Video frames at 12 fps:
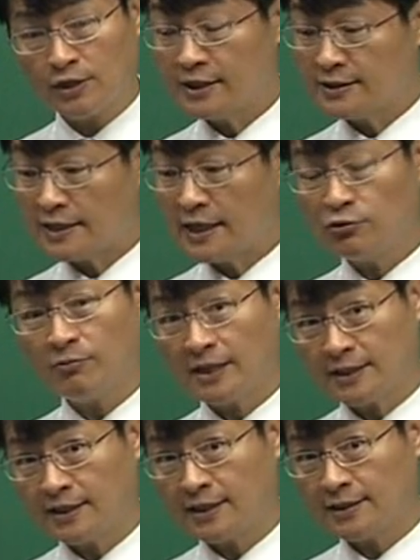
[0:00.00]
쌀도
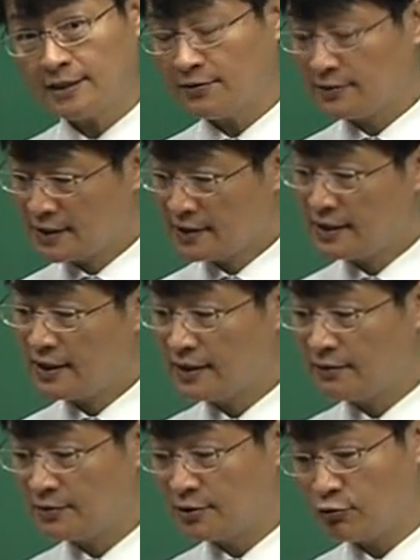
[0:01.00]
마찬가지예요. 쌀을 한
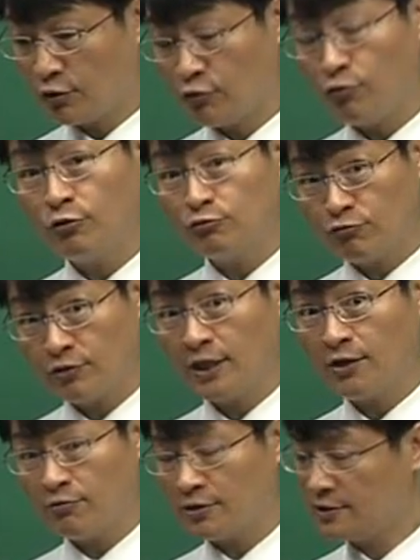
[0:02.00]
가문지를 되돌려
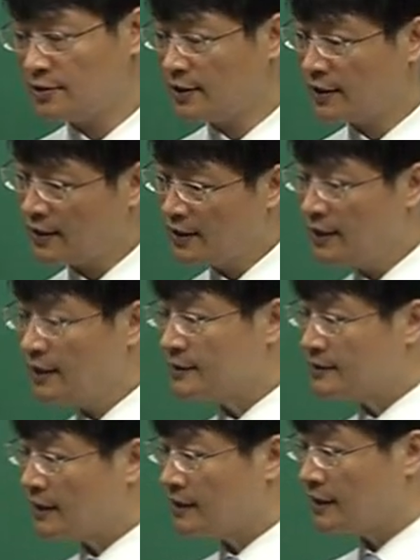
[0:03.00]
줄게라고 했을 때
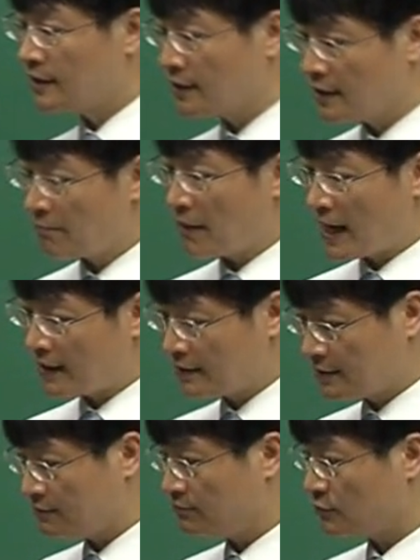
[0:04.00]
쌀이라는 게
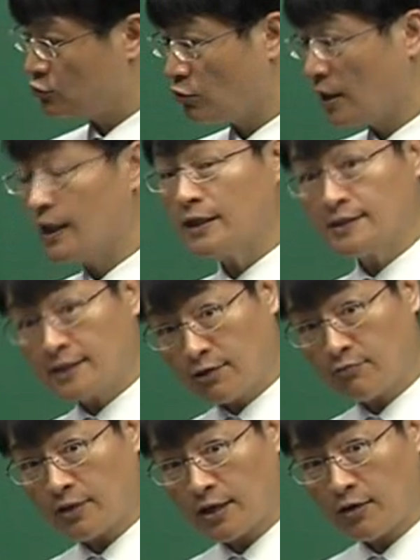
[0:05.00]
방금 수확한
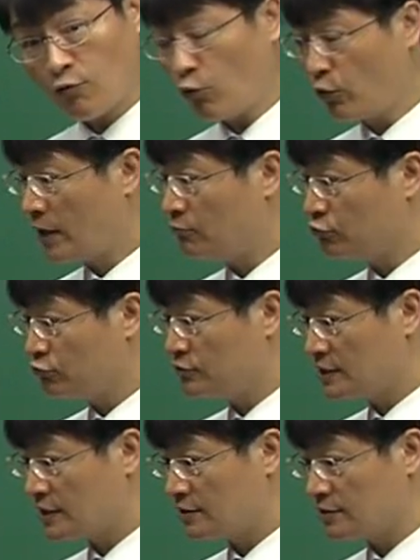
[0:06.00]
쌀과 오래 묵은
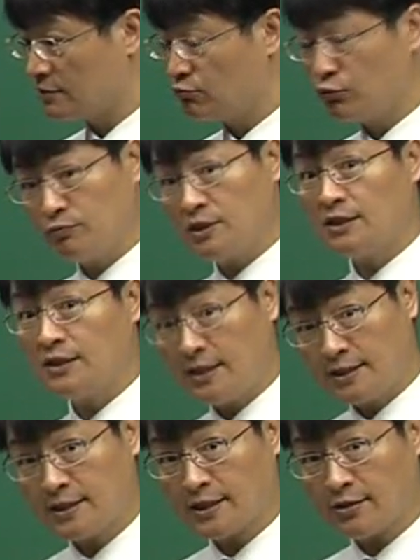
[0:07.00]
쌀은 품질이
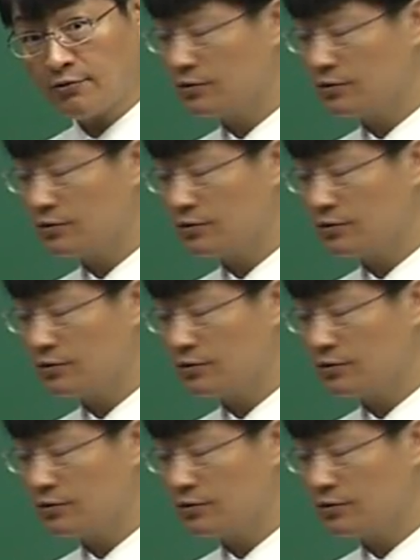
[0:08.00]
틀리잖아요.